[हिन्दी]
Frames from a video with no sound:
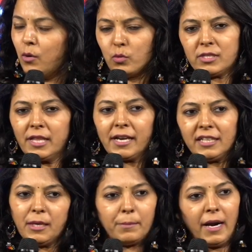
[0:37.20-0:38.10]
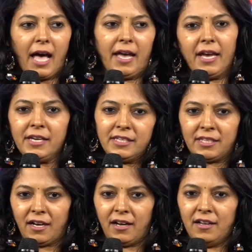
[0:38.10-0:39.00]
उसने कदम बढ़ाया ही
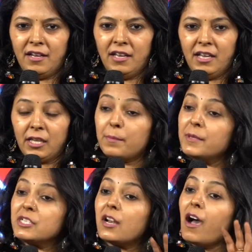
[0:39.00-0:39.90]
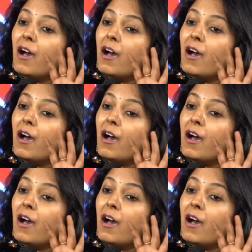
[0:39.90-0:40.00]
था कि पिछला